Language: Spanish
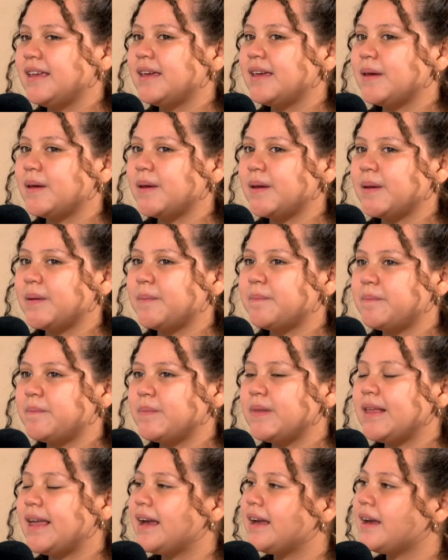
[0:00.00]
Y
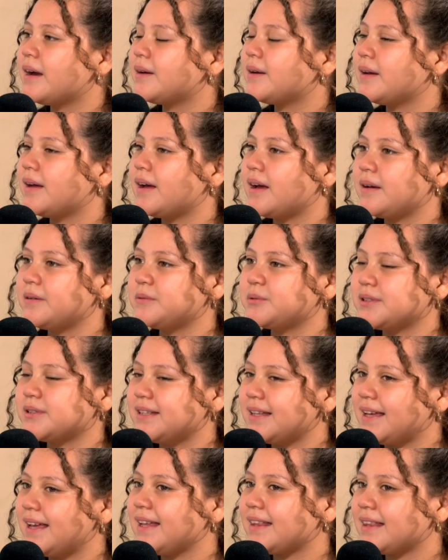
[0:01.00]

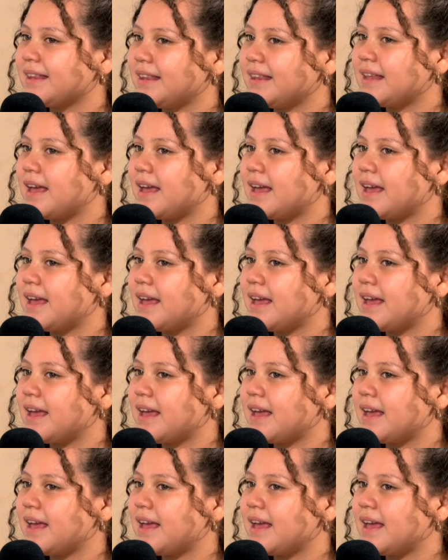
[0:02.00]
usted